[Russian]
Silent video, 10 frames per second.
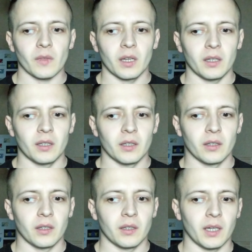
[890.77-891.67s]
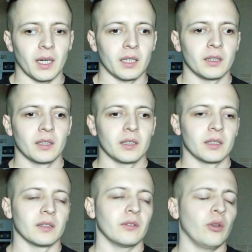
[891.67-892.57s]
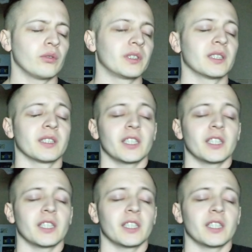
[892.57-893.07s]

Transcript: э, а, ну, то есть,